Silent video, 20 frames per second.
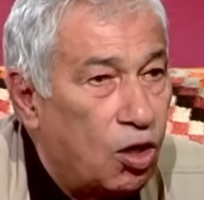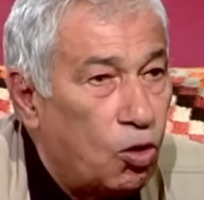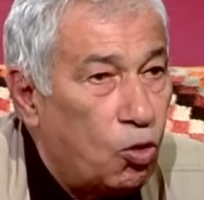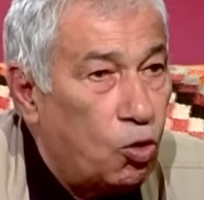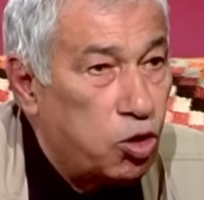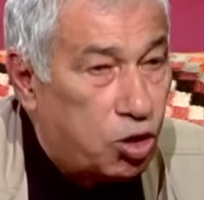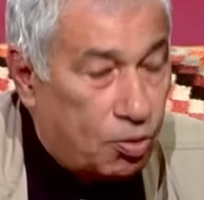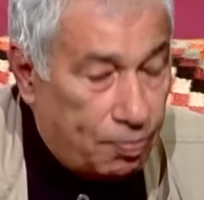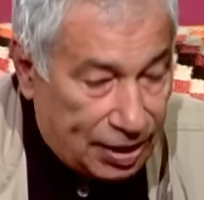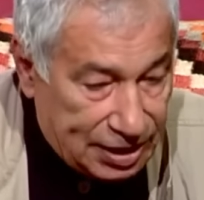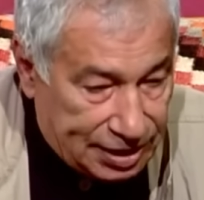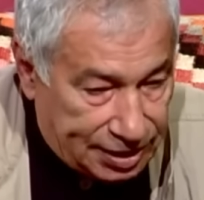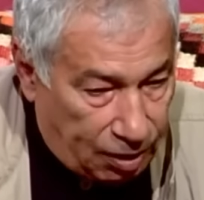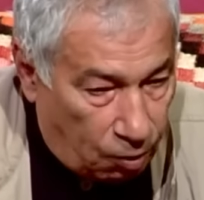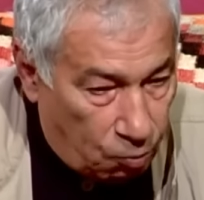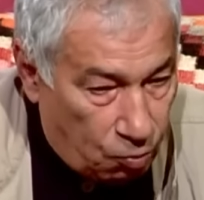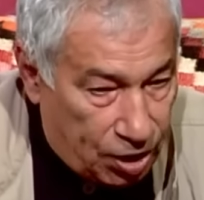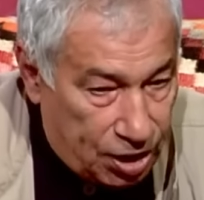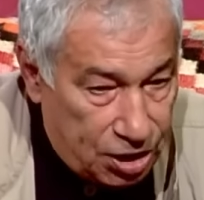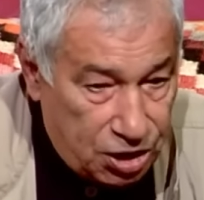قلت ما
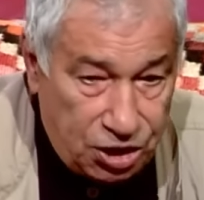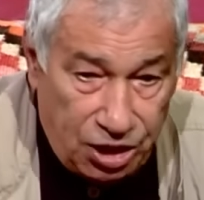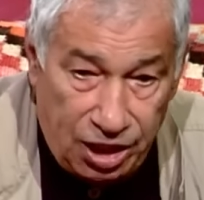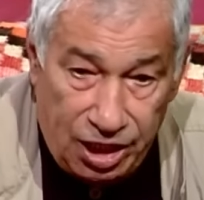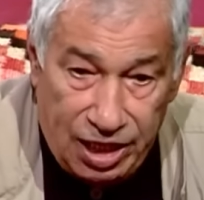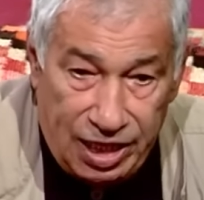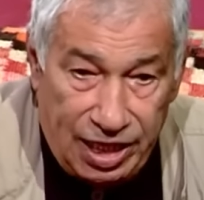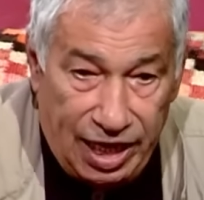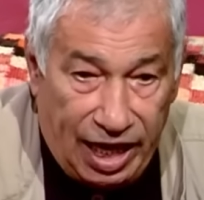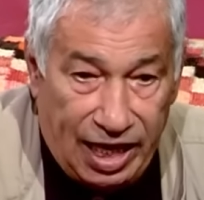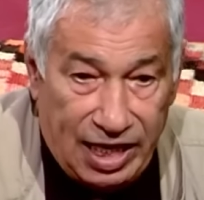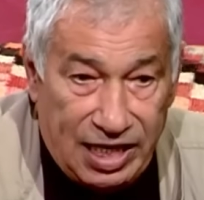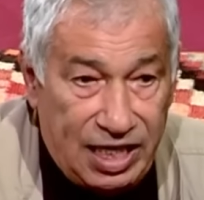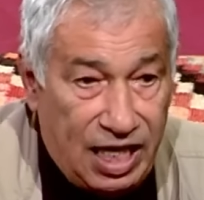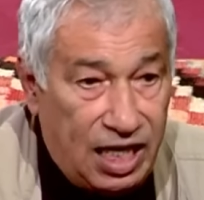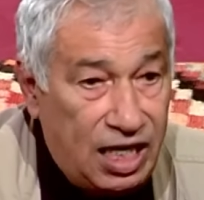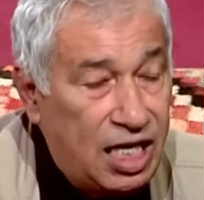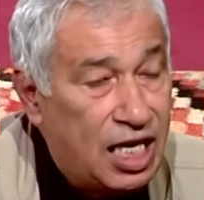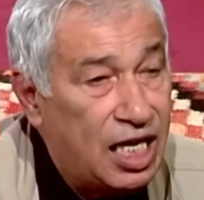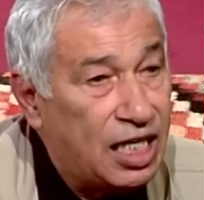نصورش اللي
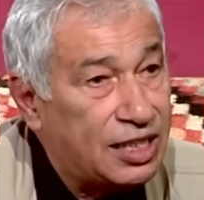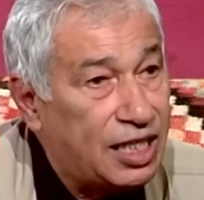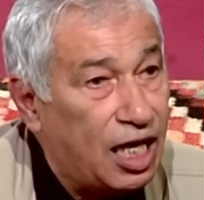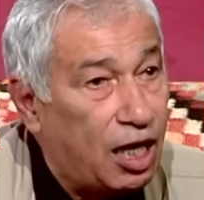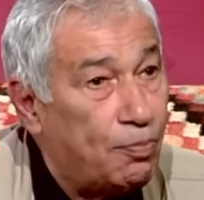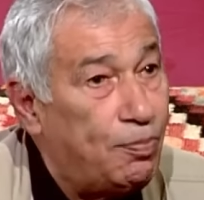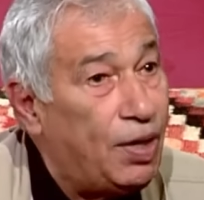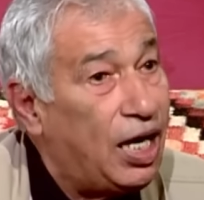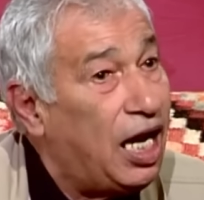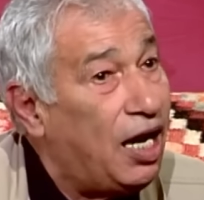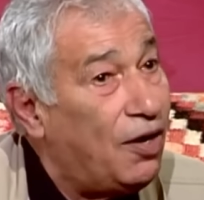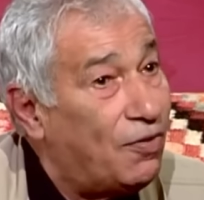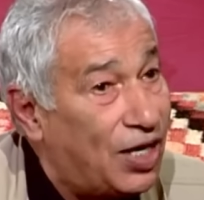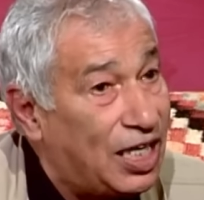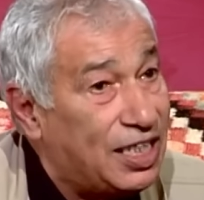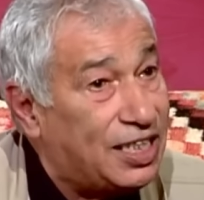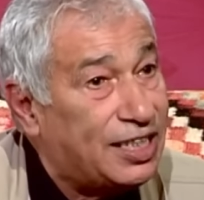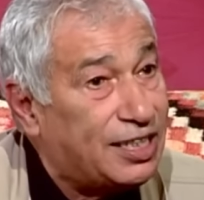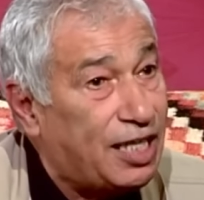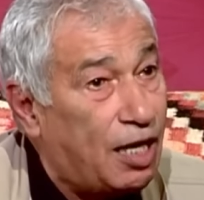عليا تقبلها
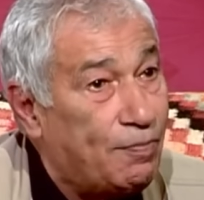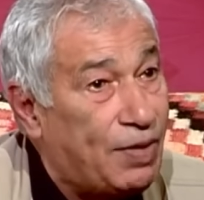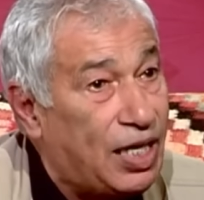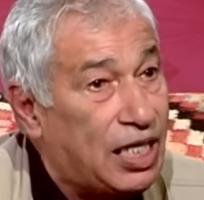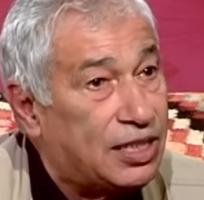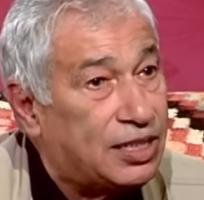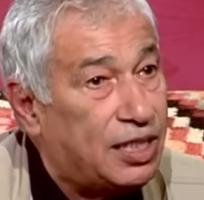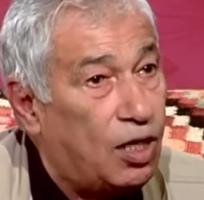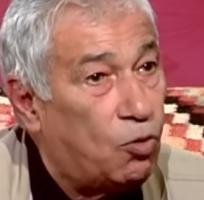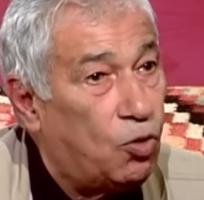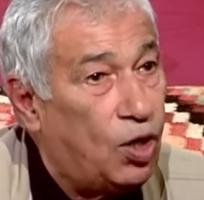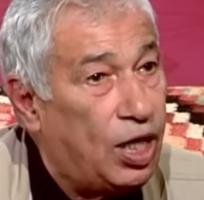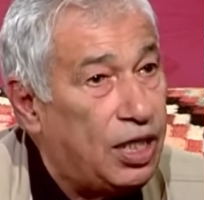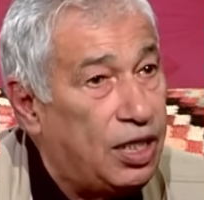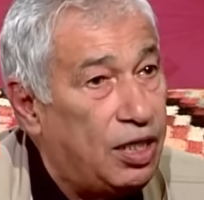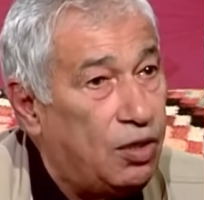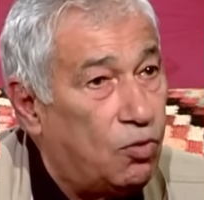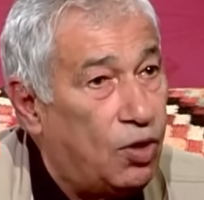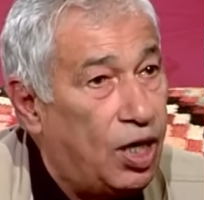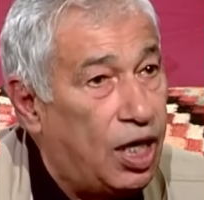ورايت تعمل تعرف قالت
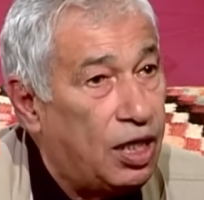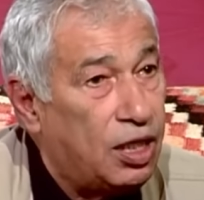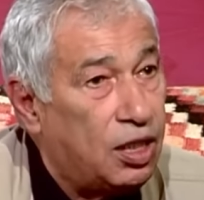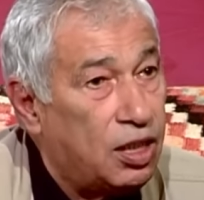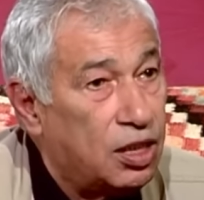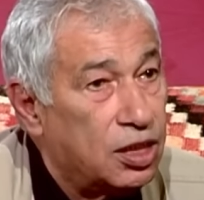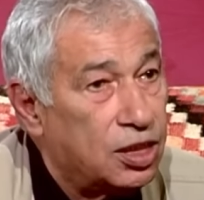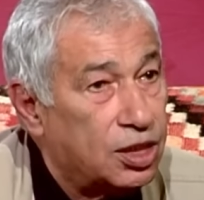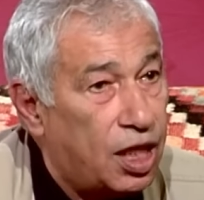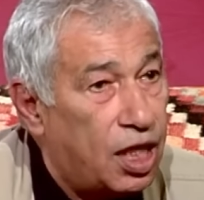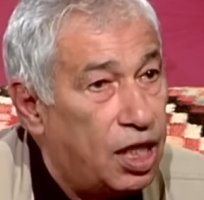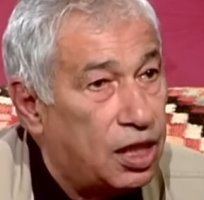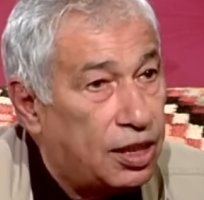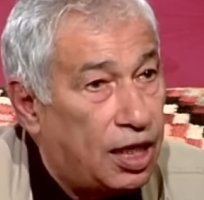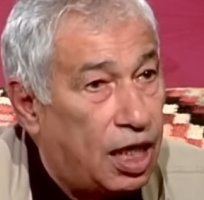عليك قالت